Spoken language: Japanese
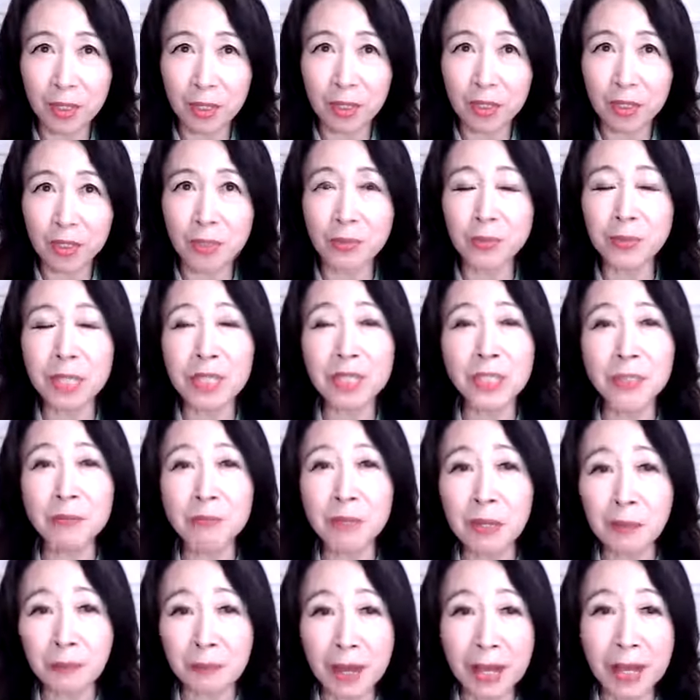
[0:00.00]
で、ふたつ
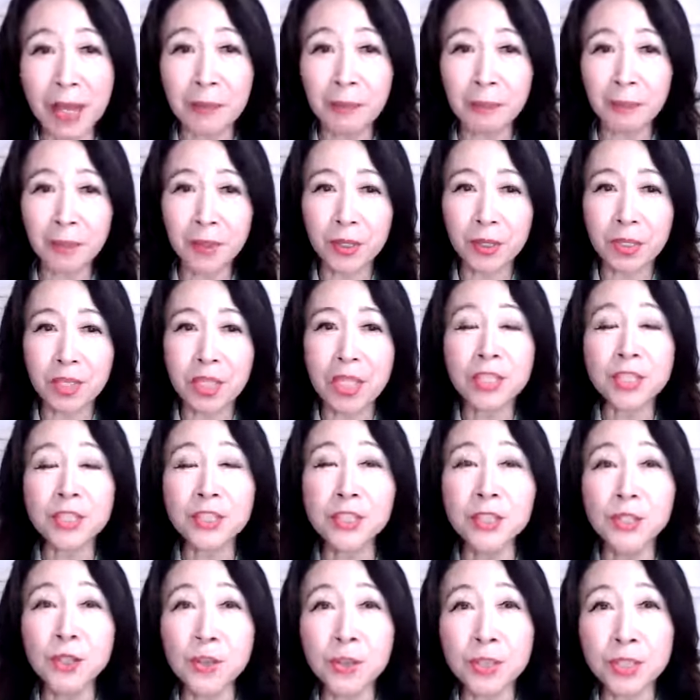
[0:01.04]
めは意
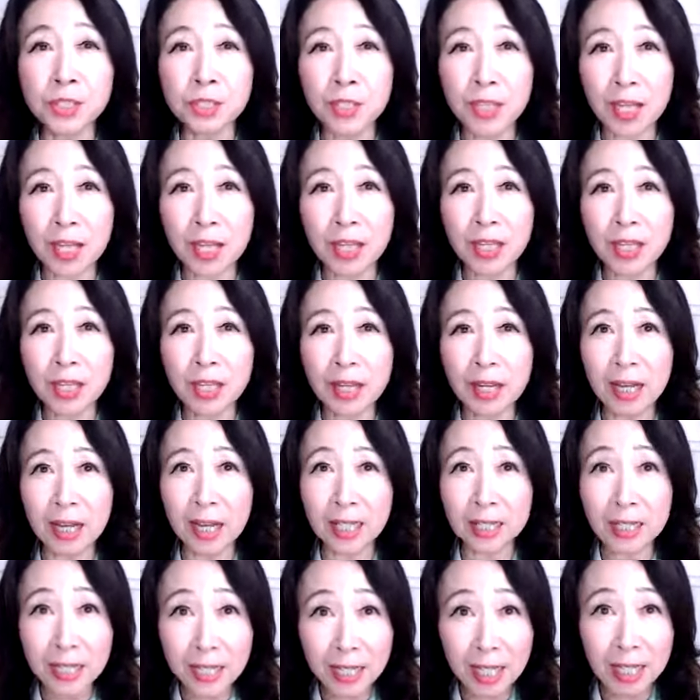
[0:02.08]
識をして
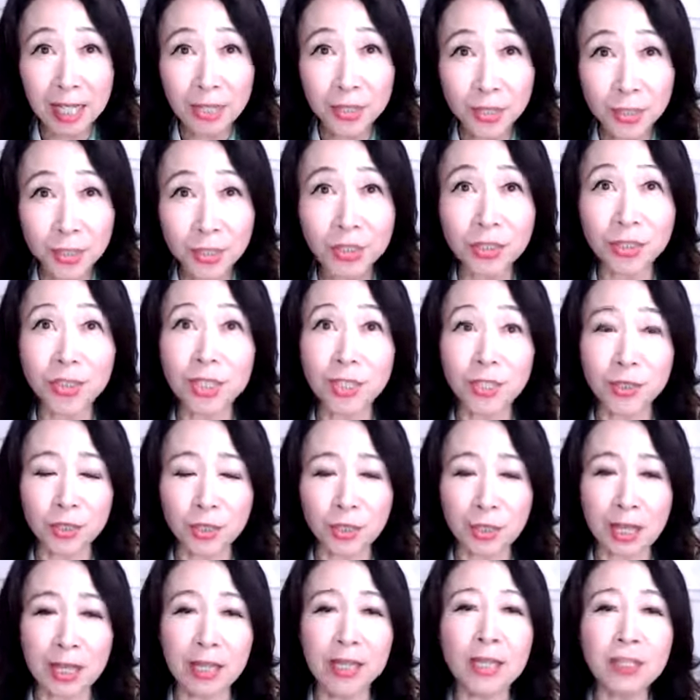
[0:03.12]
あなたが作った習
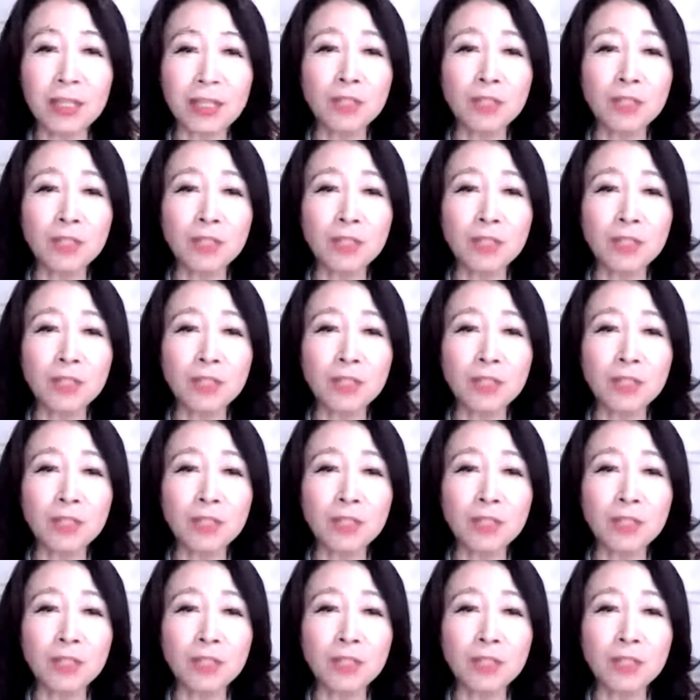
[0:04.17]
慣。